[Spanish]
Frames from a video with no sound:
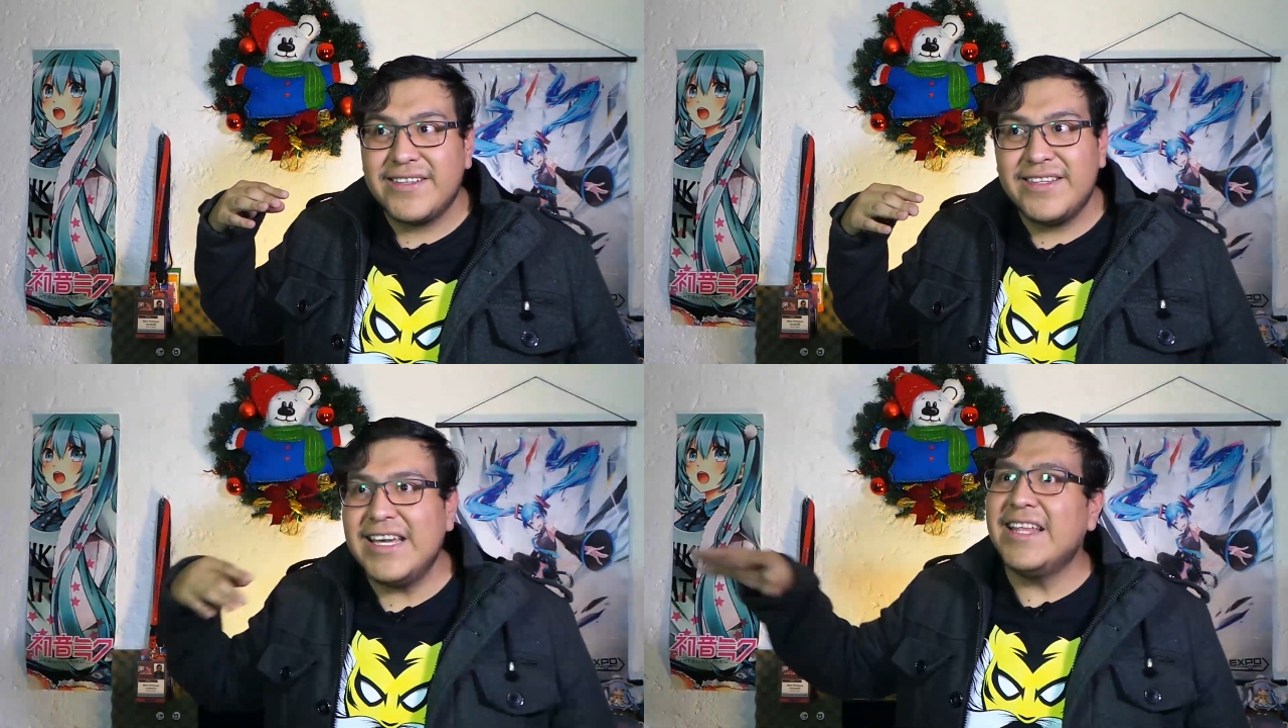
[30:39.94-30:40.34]

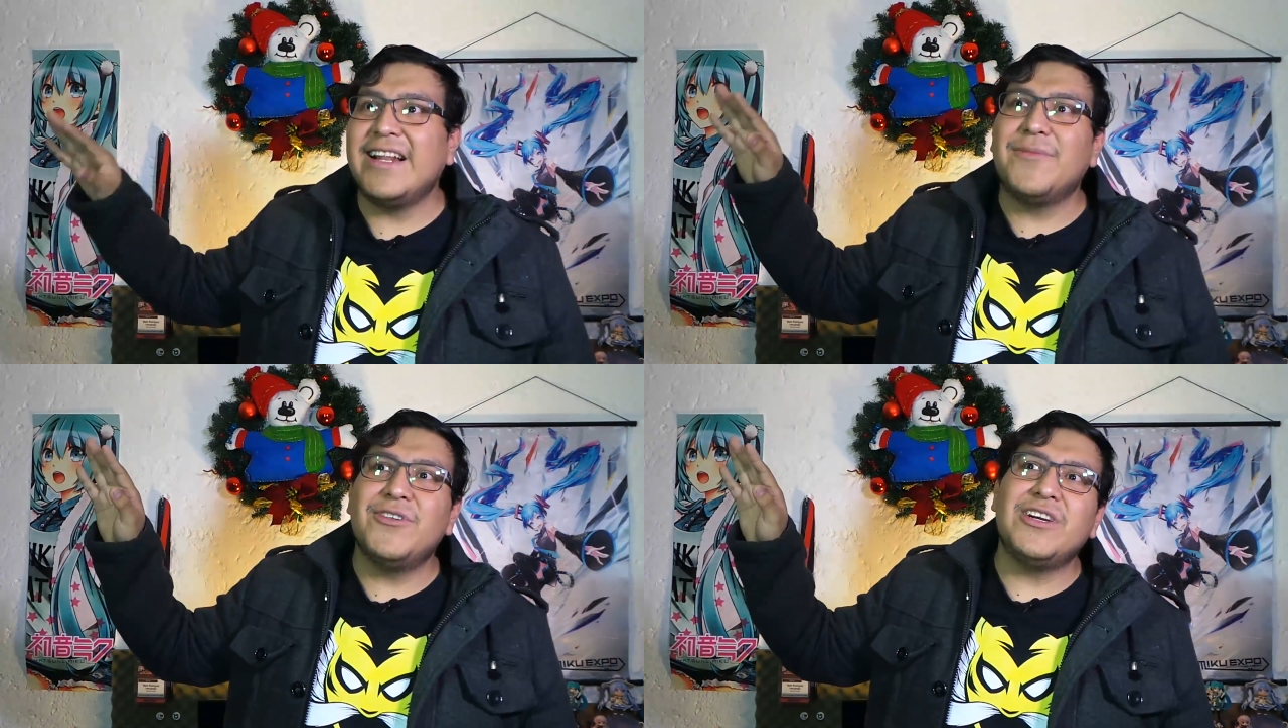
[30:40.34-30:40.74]
Día
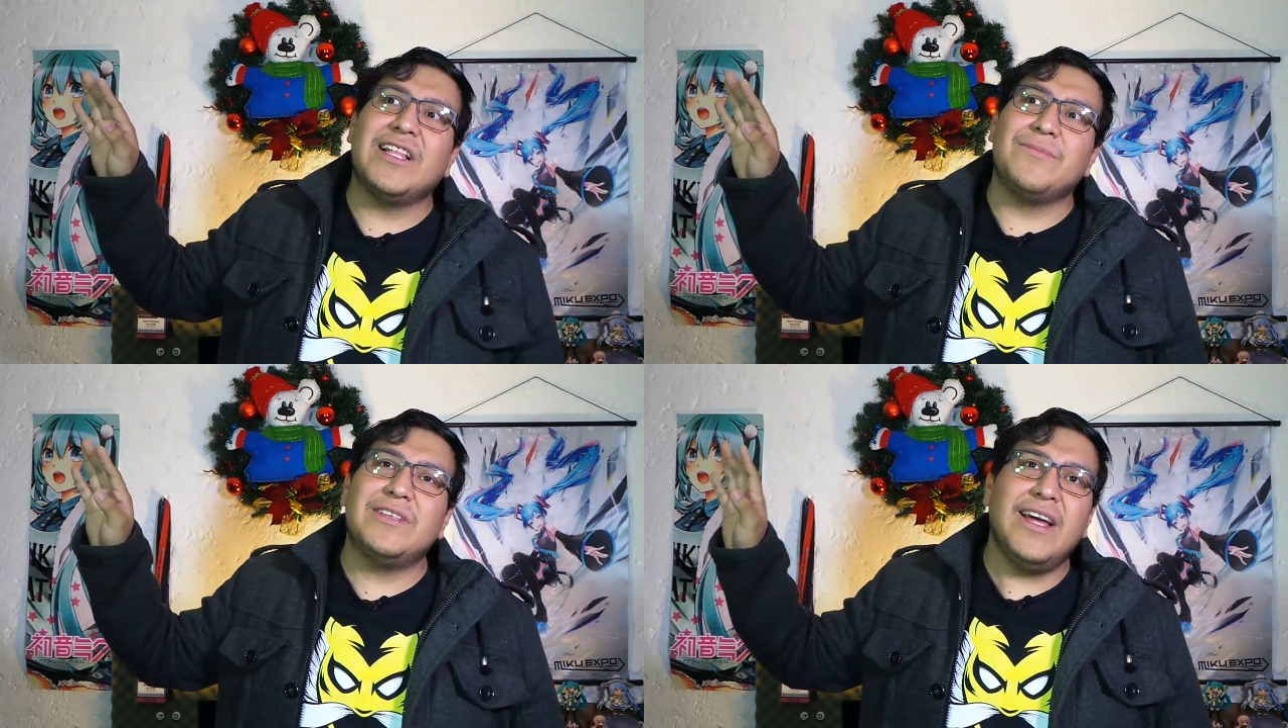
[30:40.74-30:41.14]
del Amor
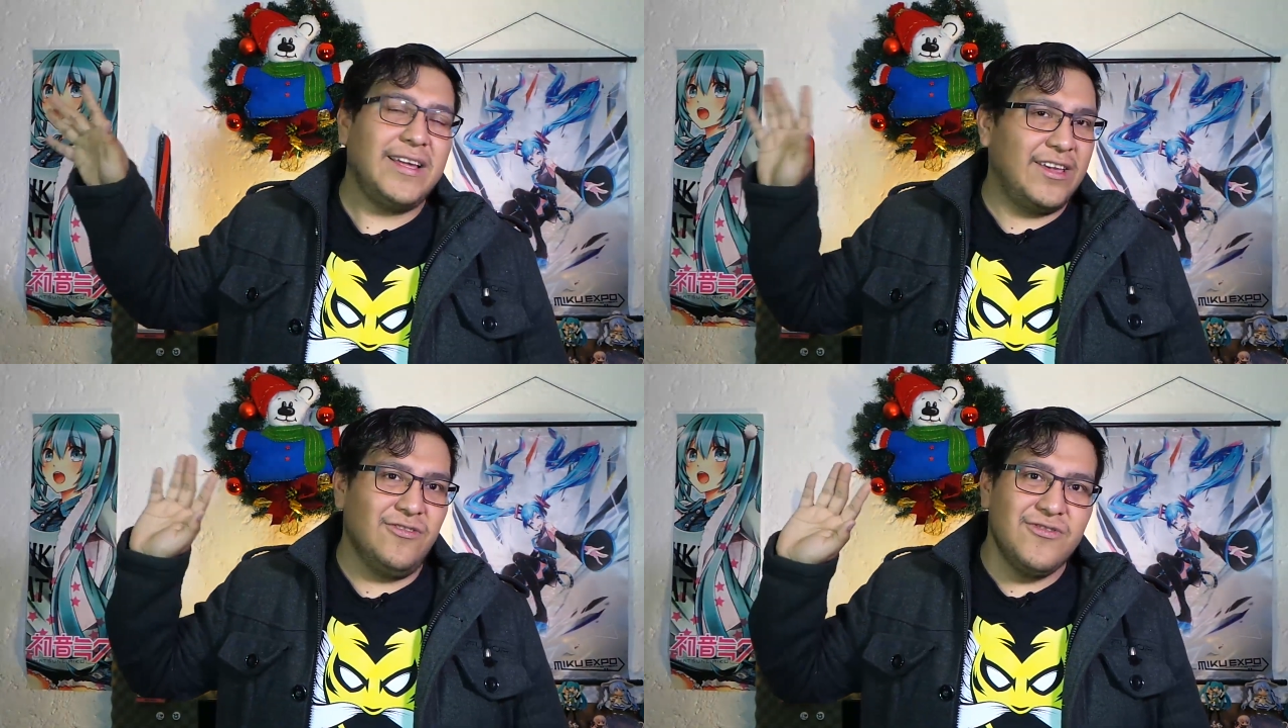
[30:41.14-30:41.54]
y la Amistad,
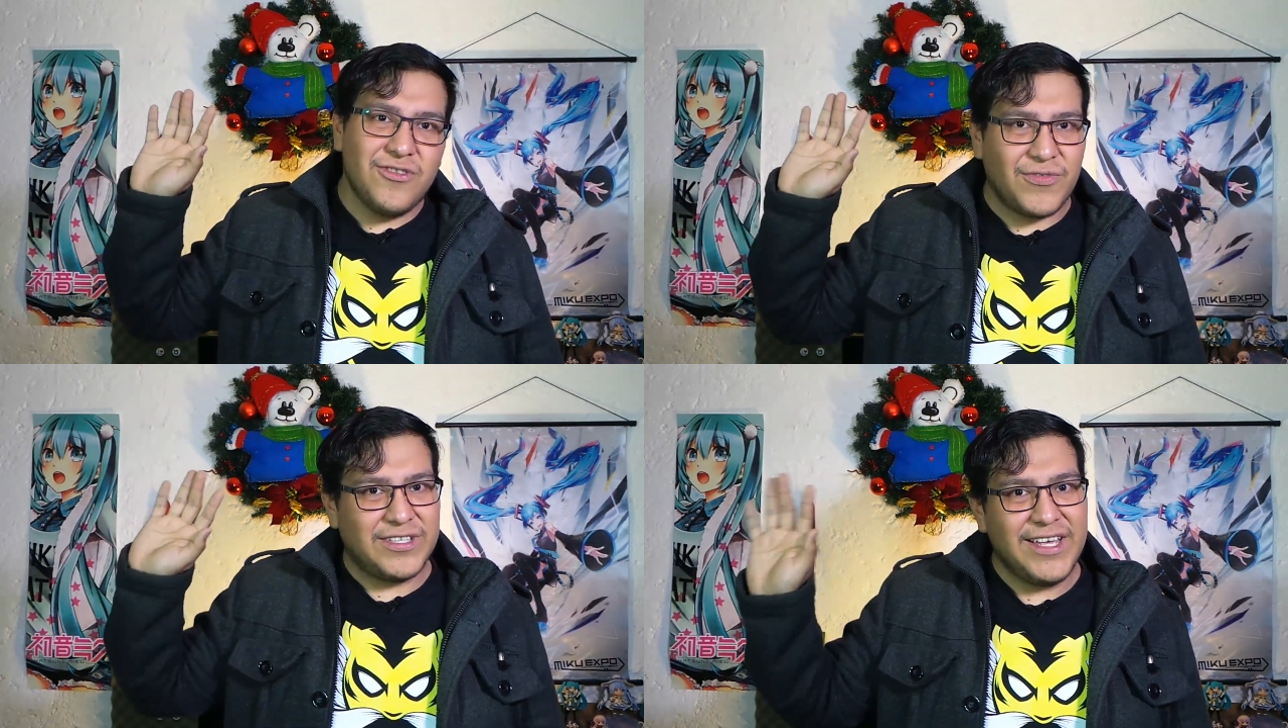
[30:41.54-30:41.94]
que yo
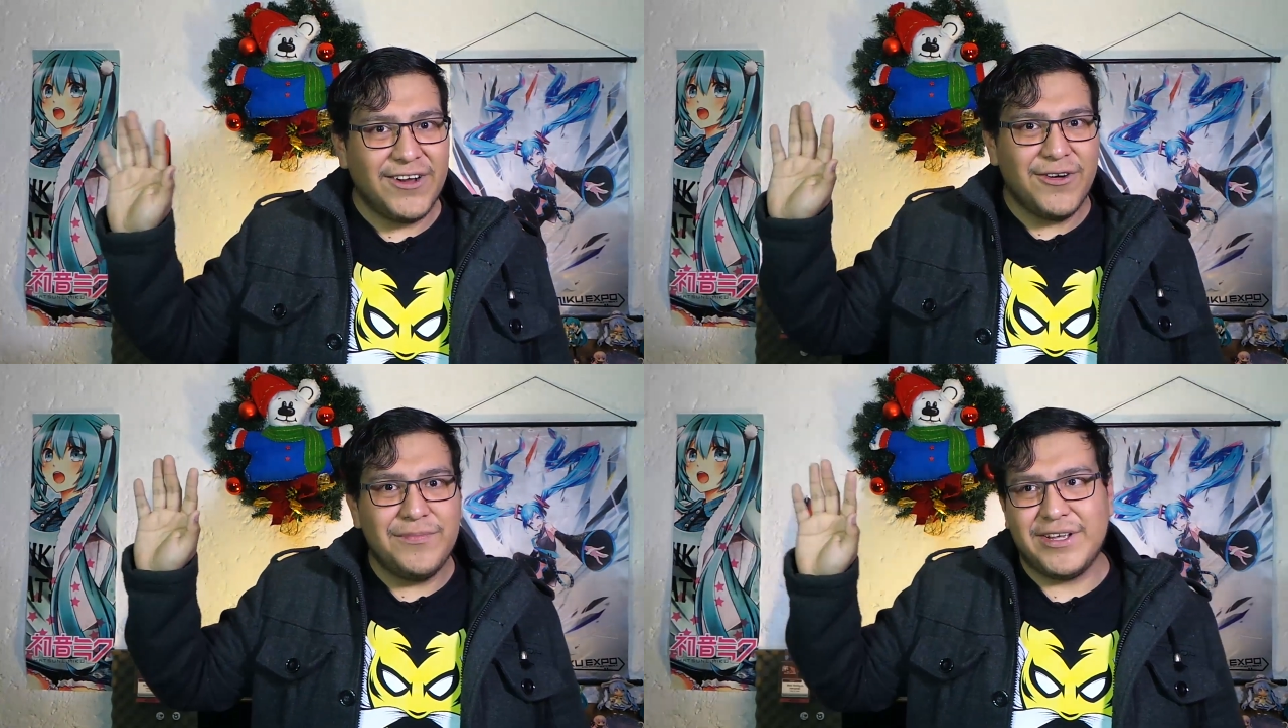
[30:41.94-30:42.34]
no lo
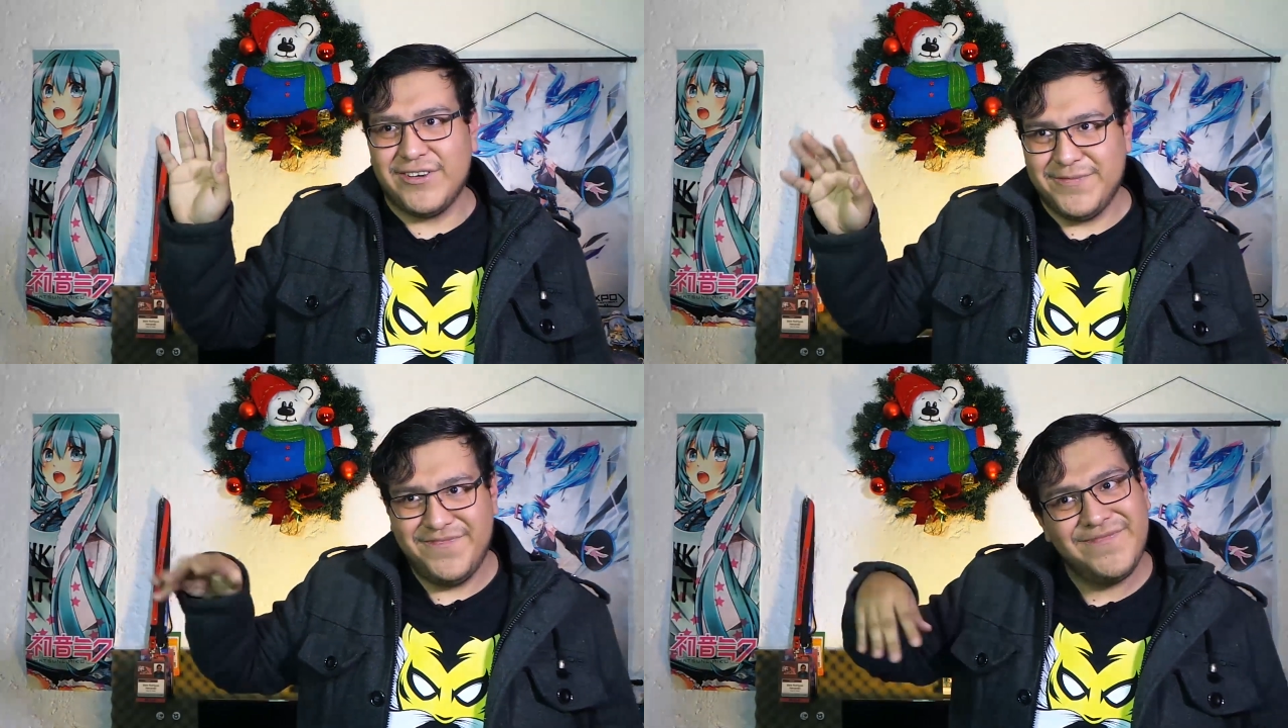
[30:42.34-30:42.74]
festejo, pero